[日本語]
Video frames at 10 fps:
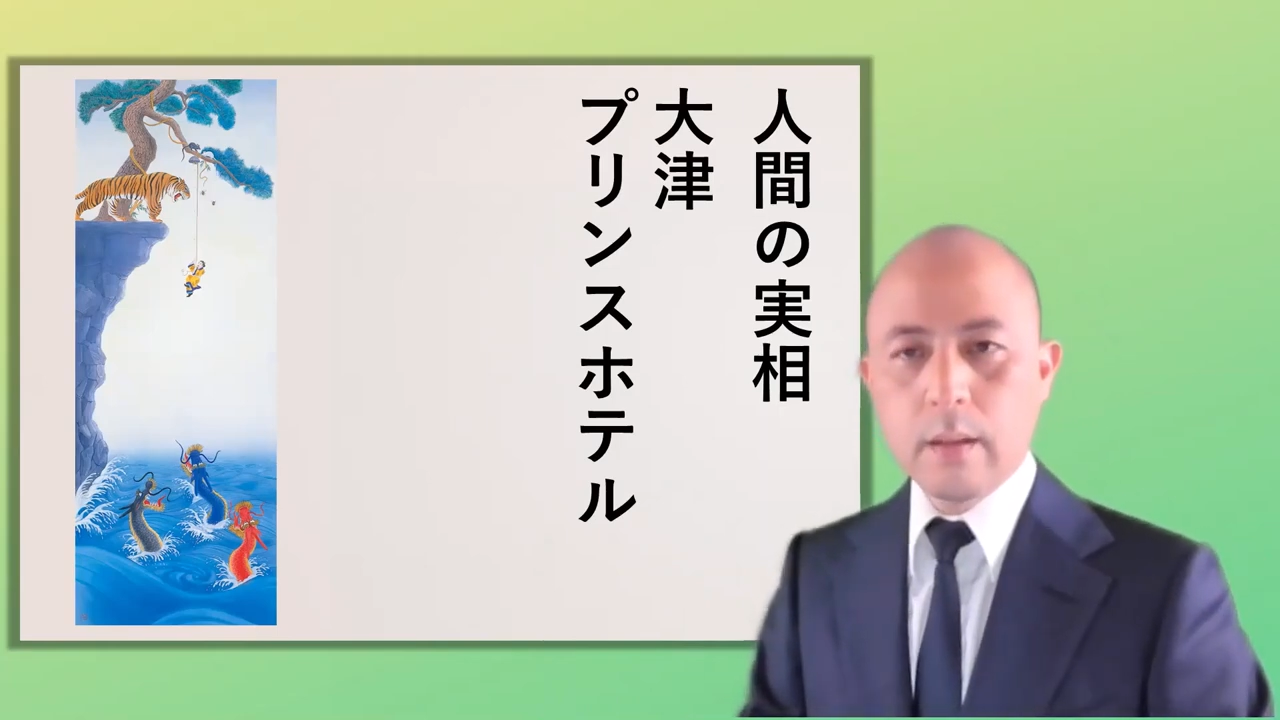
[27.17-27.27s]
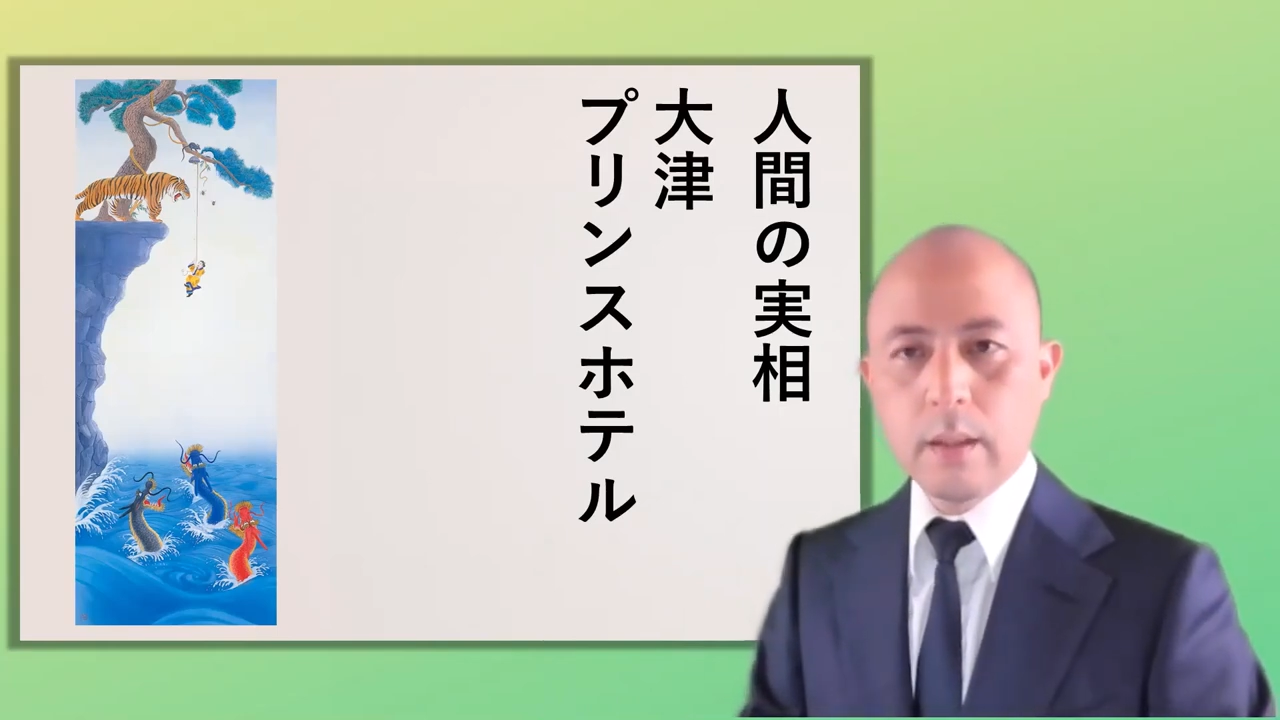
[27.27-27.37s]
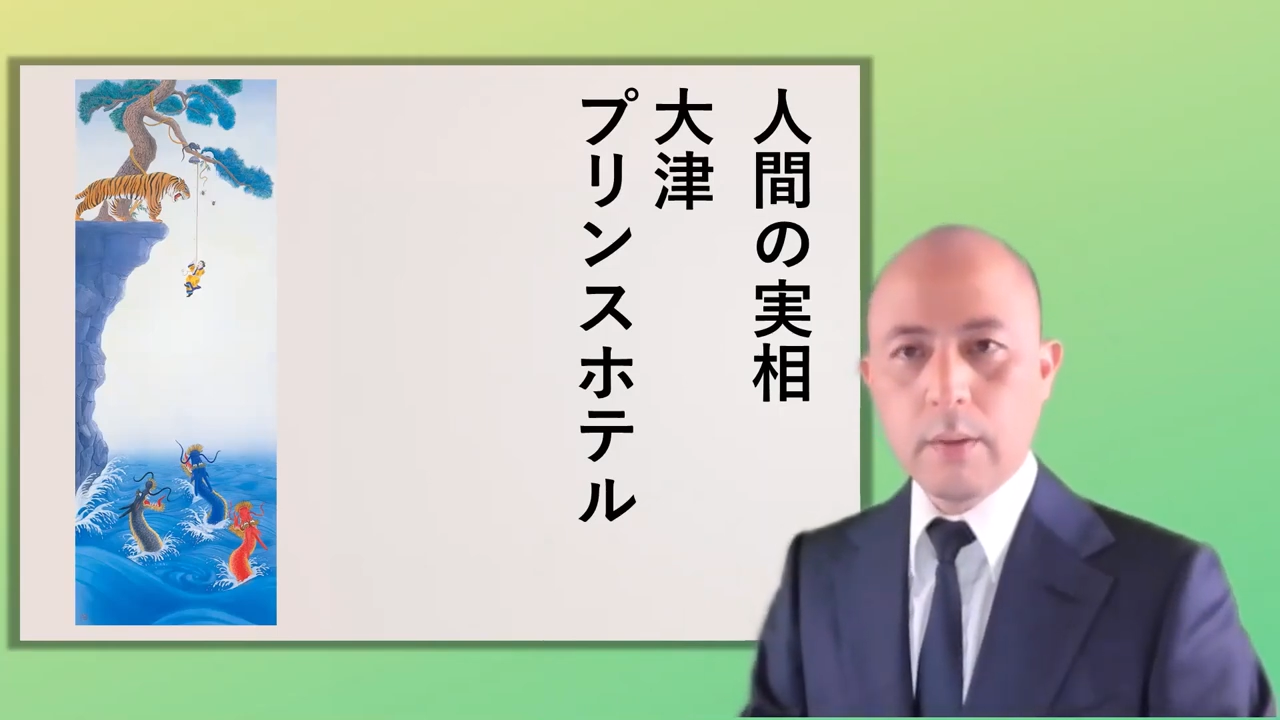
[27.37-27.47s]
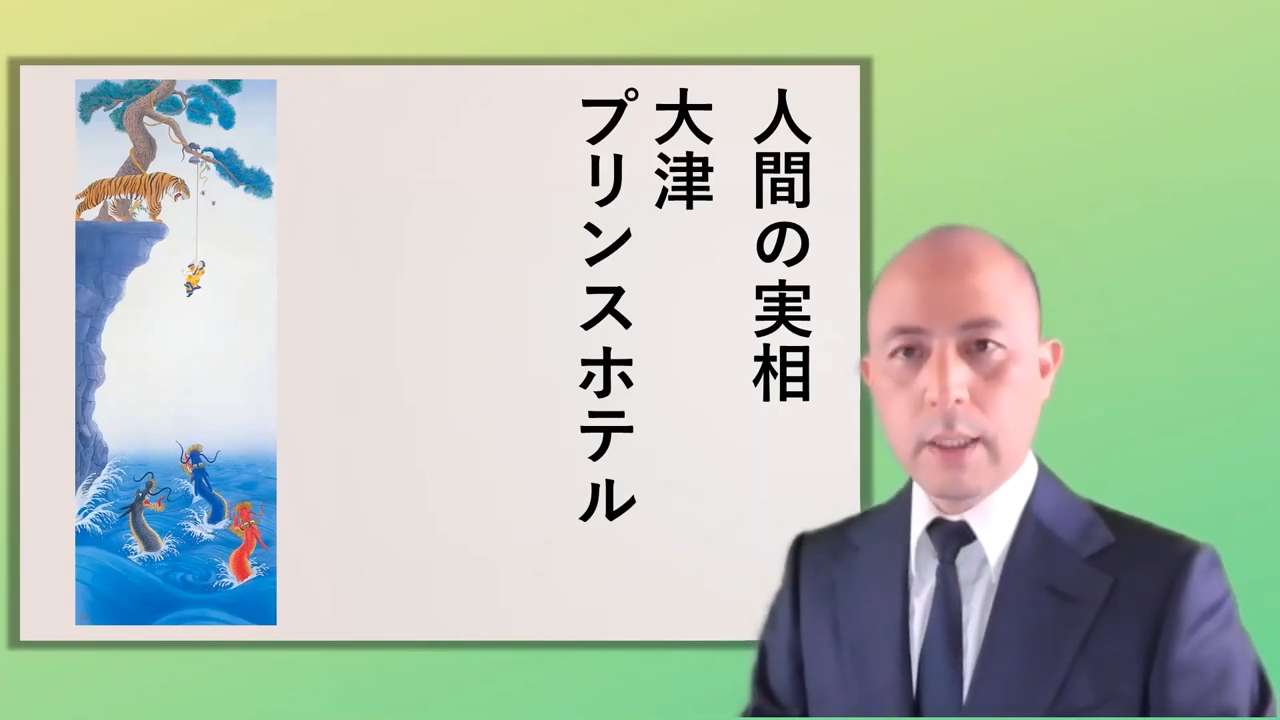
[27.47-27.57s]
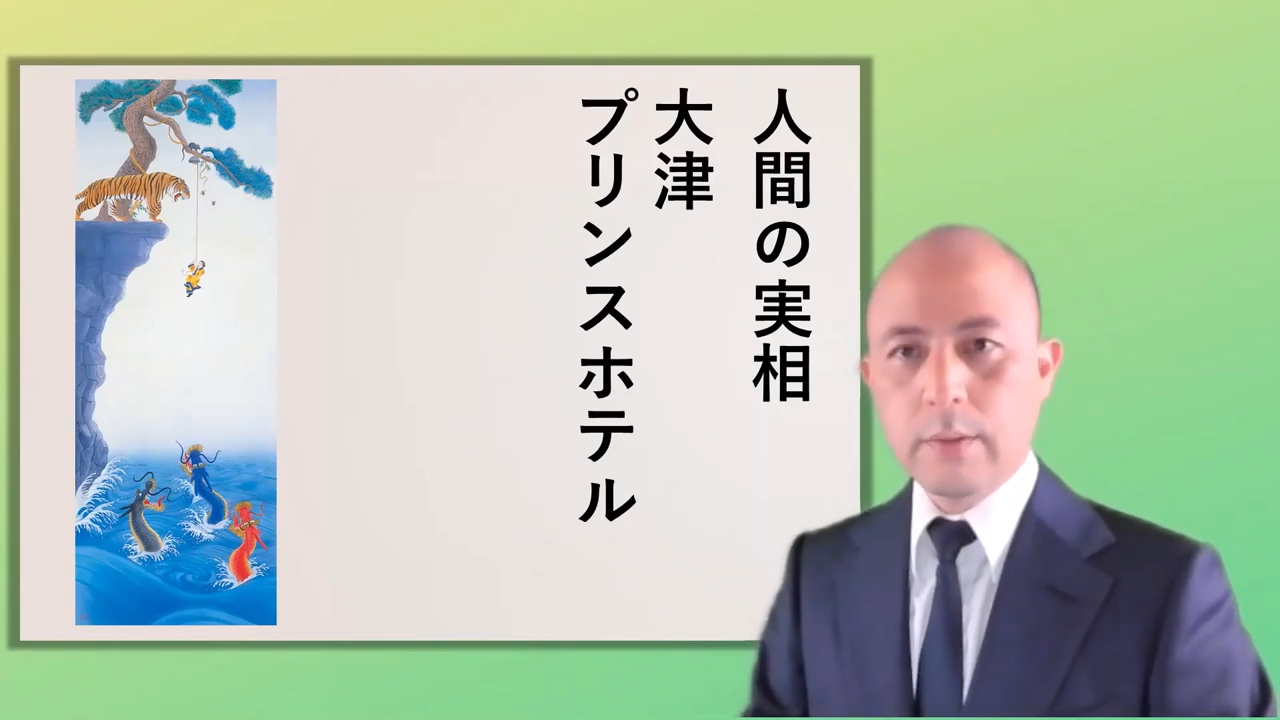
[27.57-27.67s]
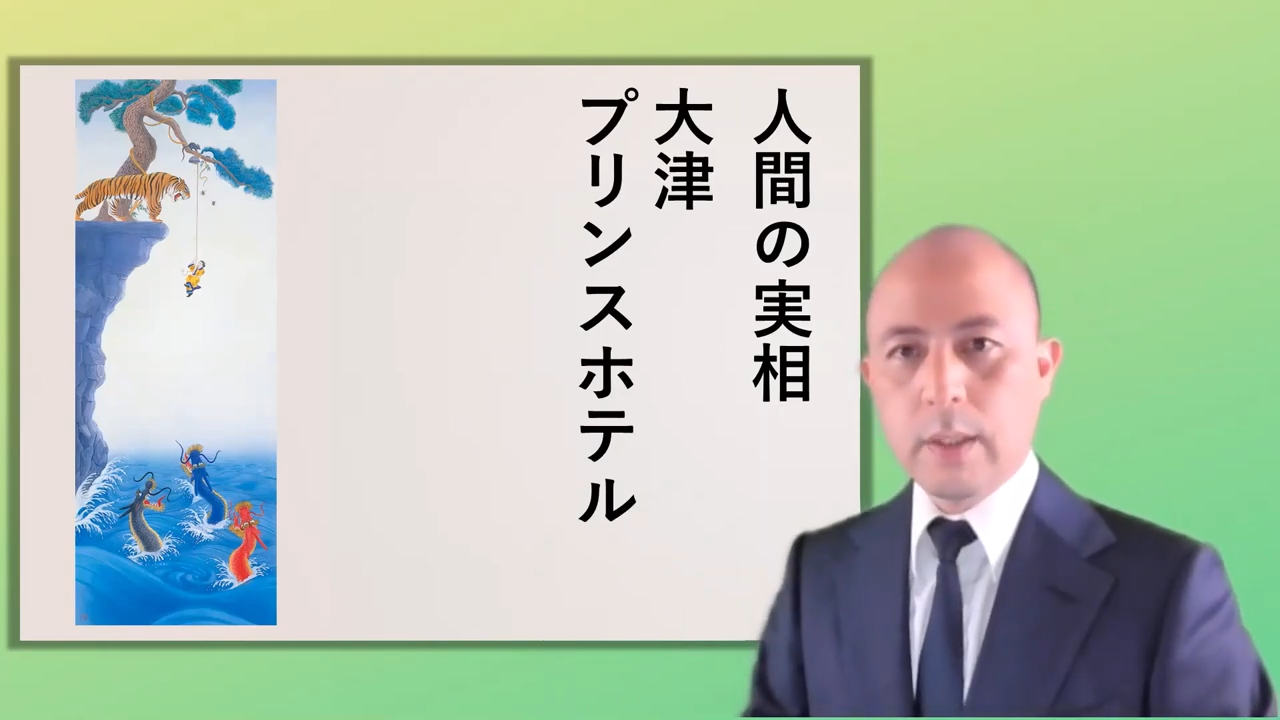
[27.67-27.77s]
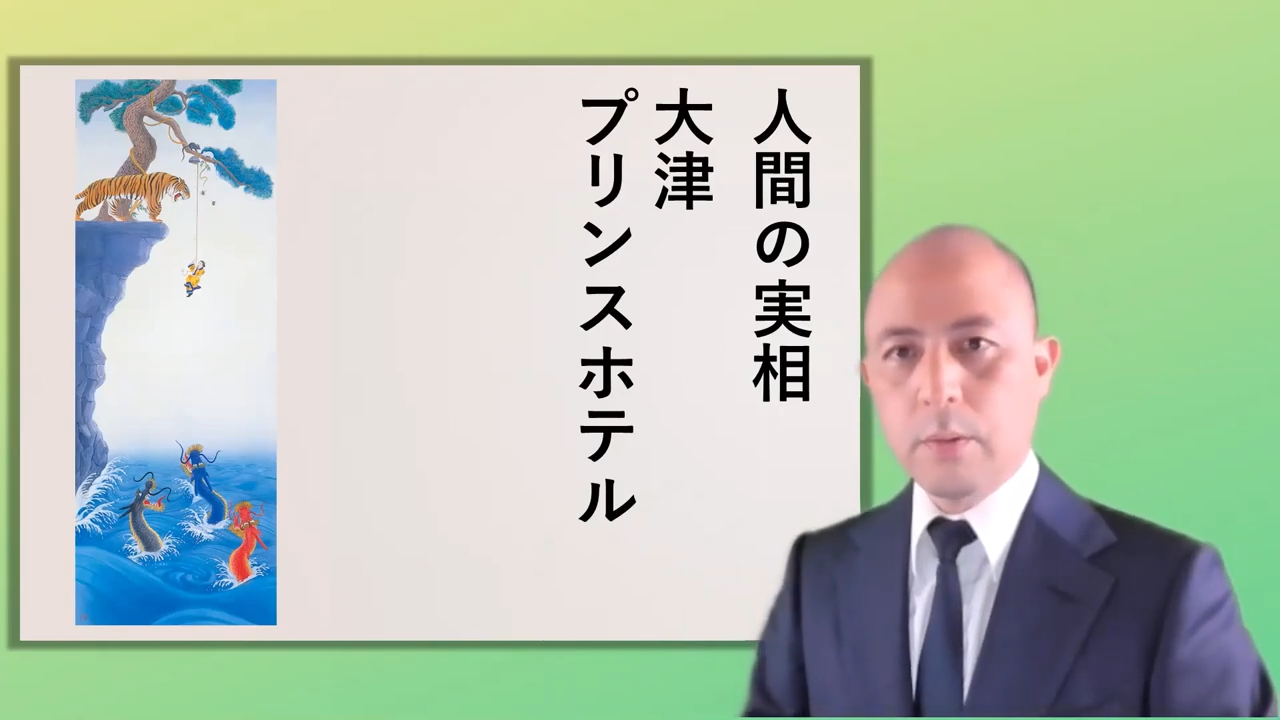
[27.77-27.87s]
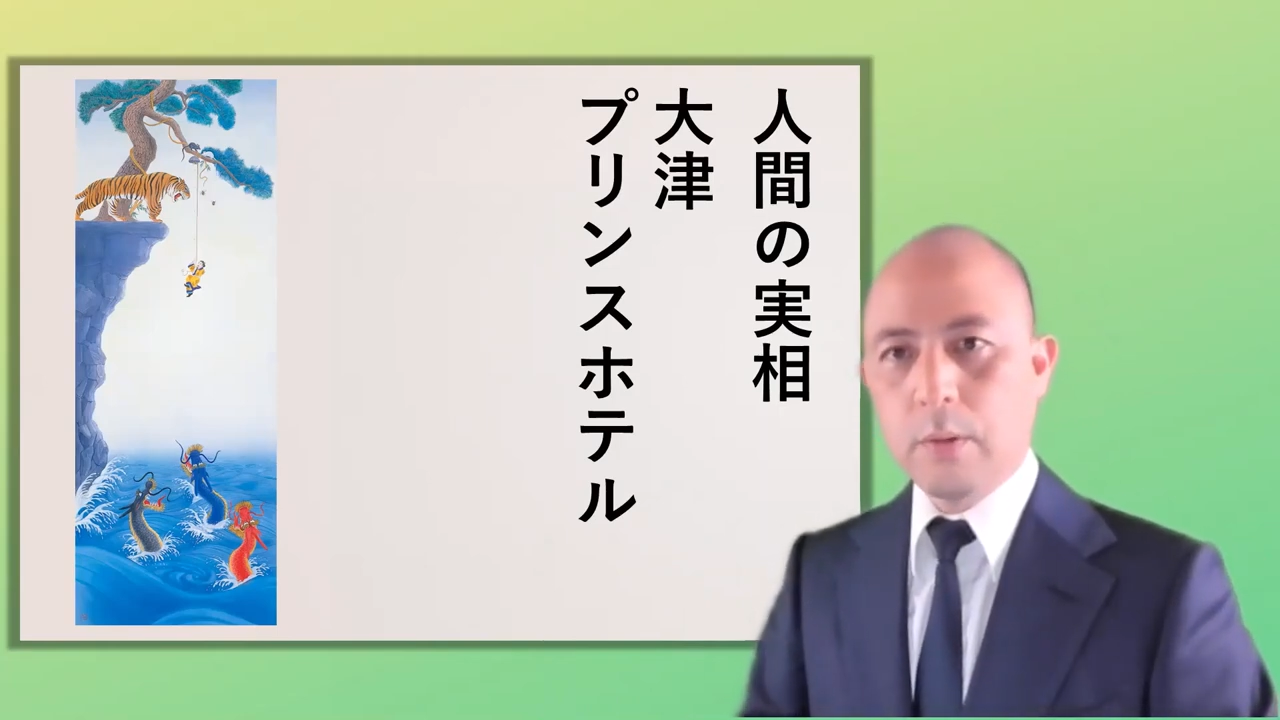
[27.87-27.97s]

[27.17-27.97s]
で、私はこ